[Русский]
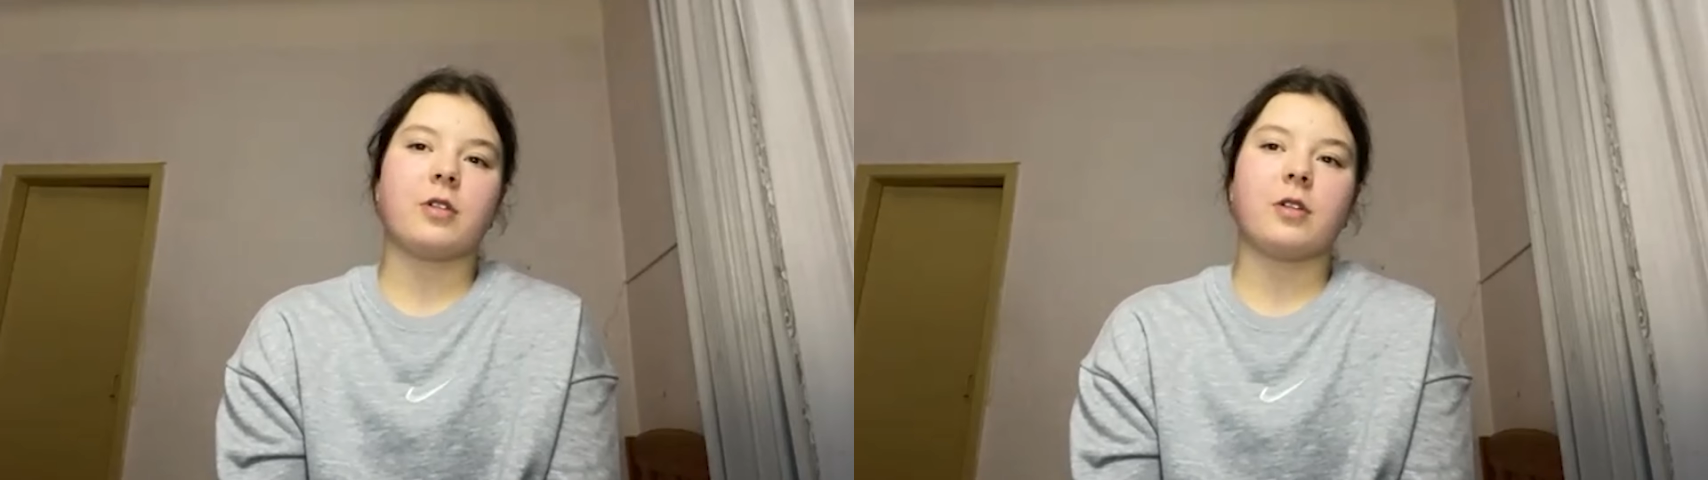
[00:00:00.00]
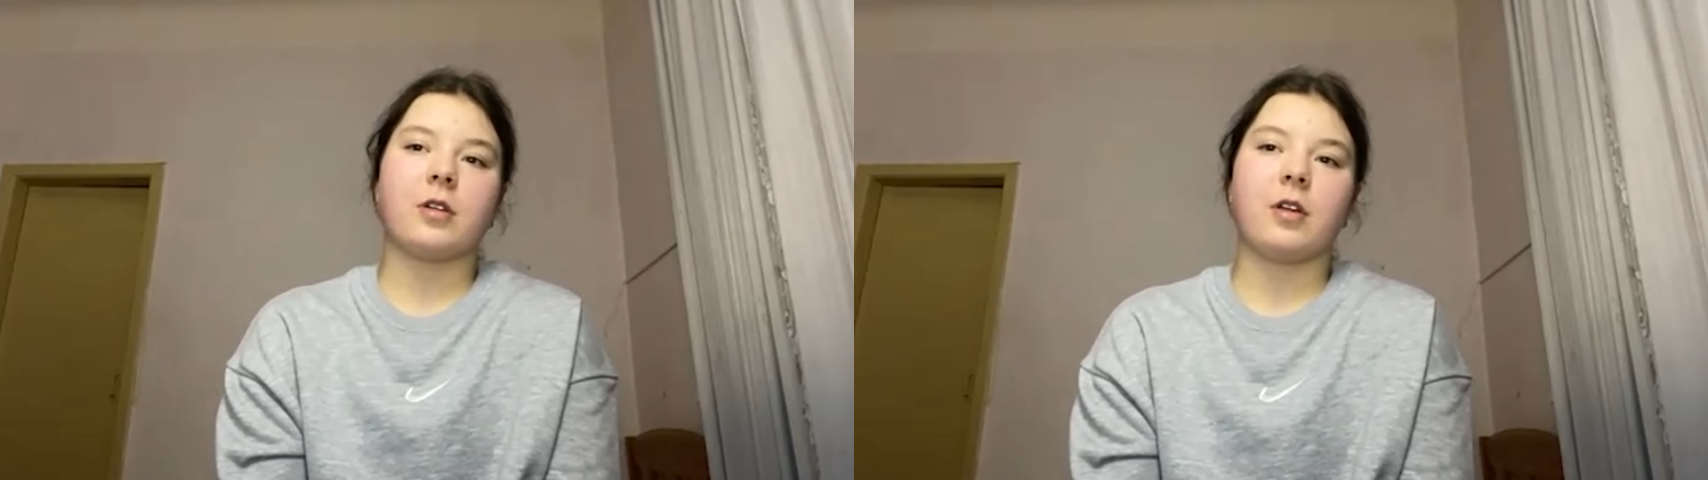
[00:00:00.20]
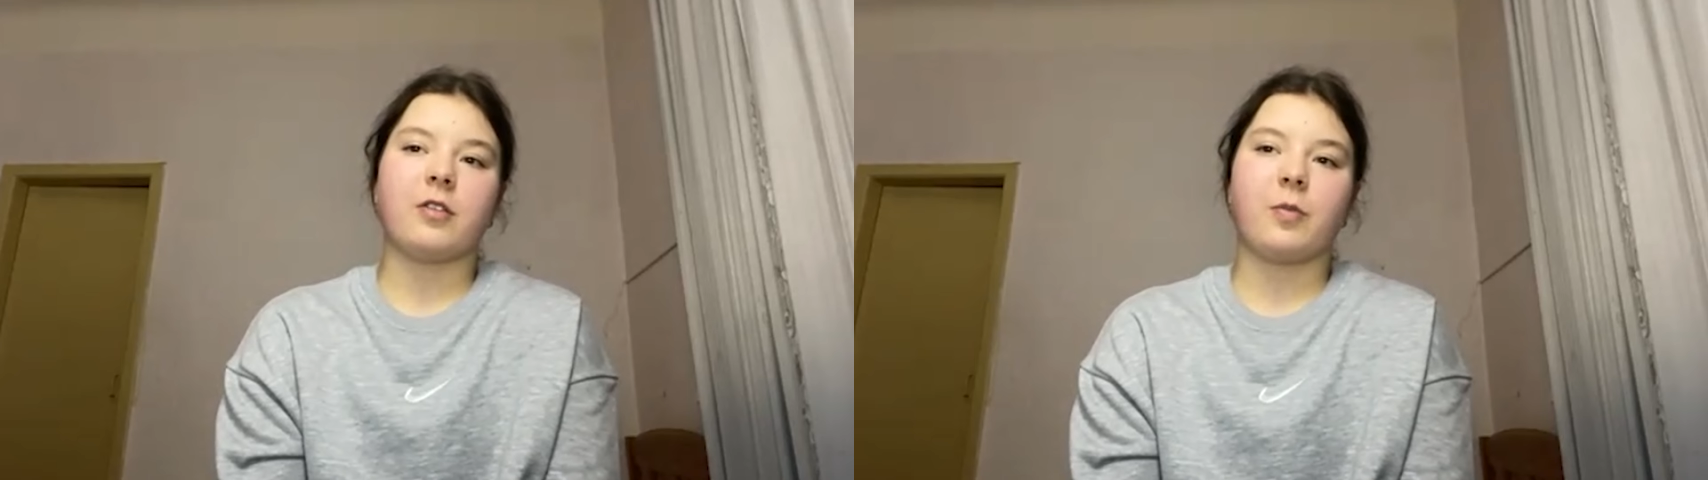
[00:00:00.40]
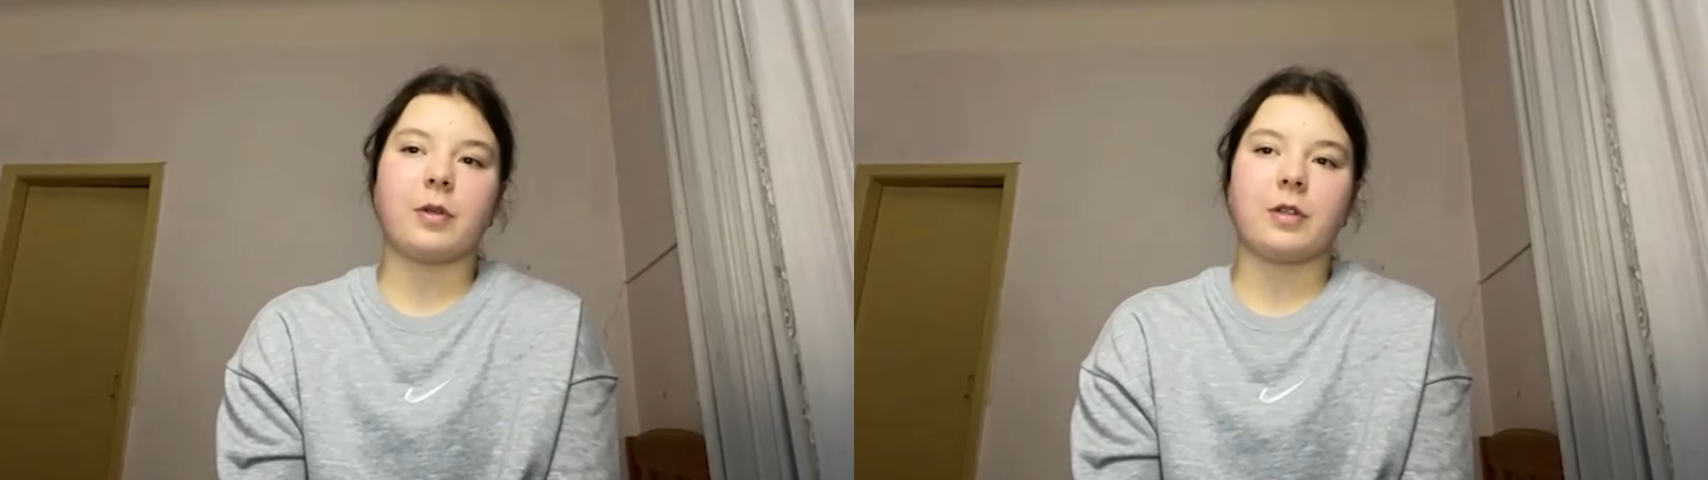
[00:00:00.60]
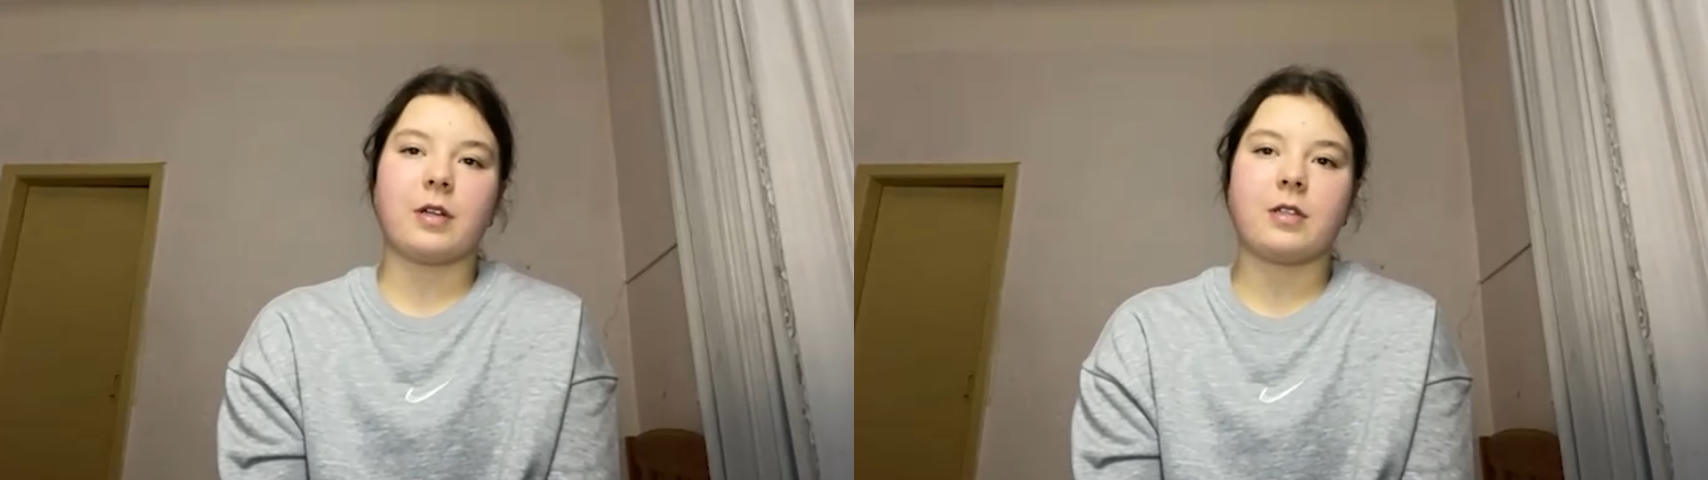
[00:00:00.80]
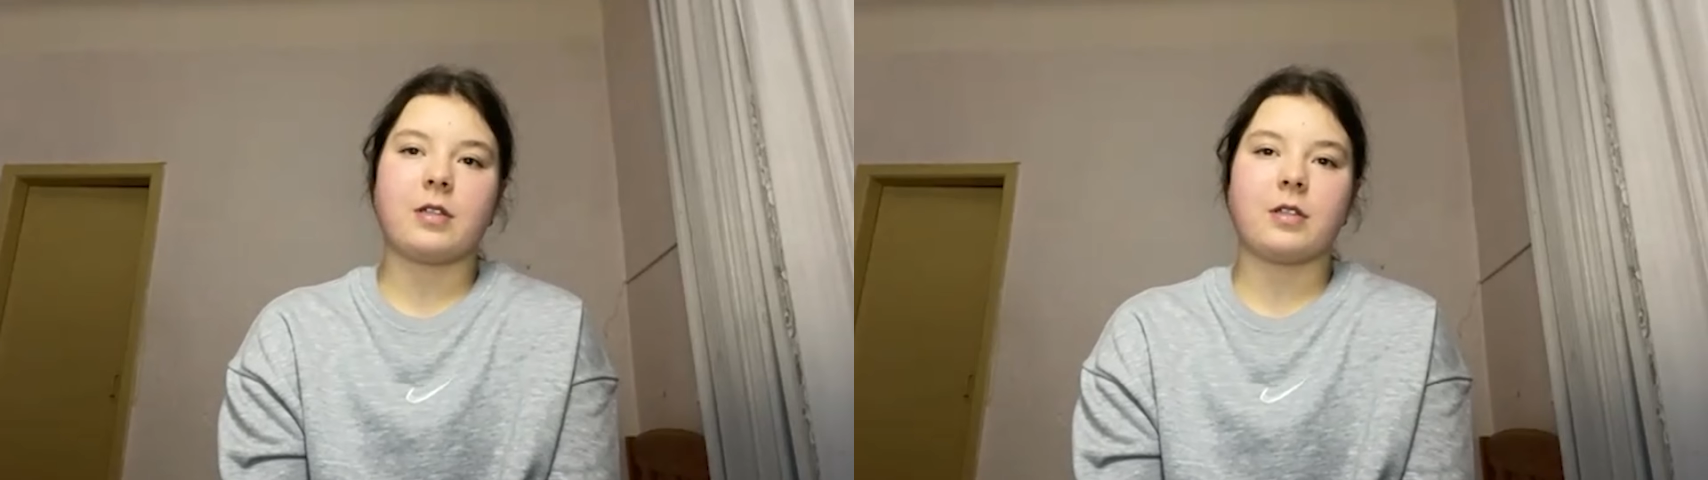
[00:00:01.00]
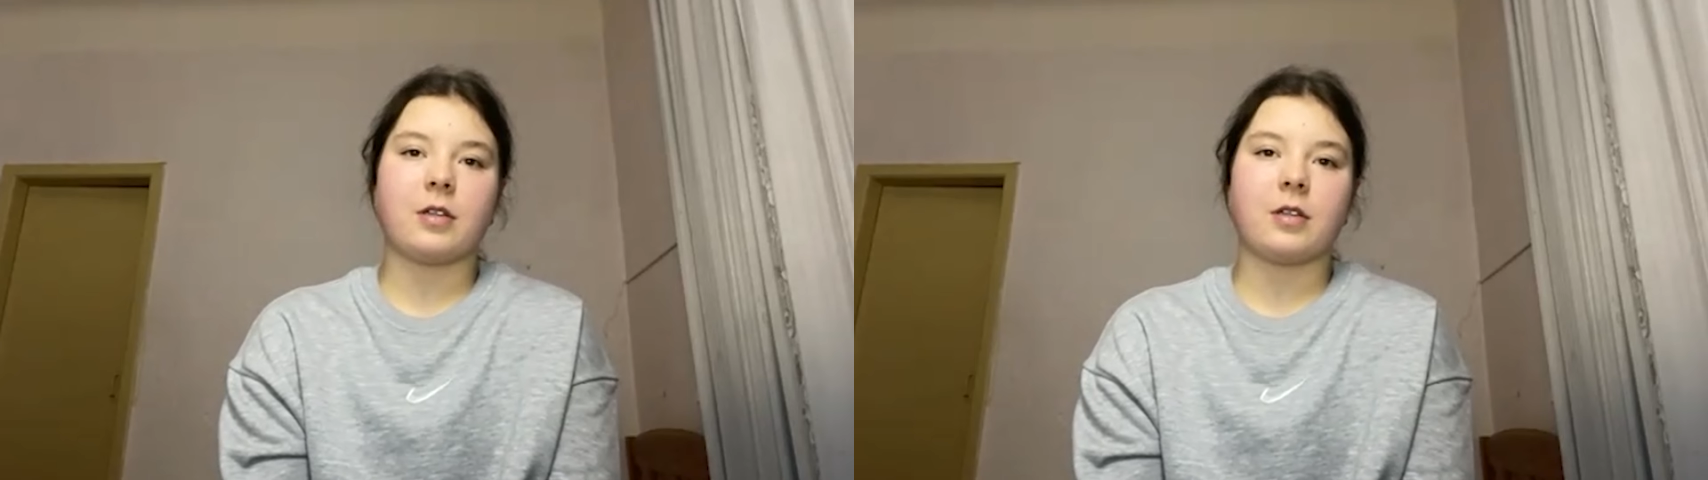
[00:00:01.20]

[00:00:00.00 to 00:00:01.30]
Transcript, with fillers: где-то лет в 15,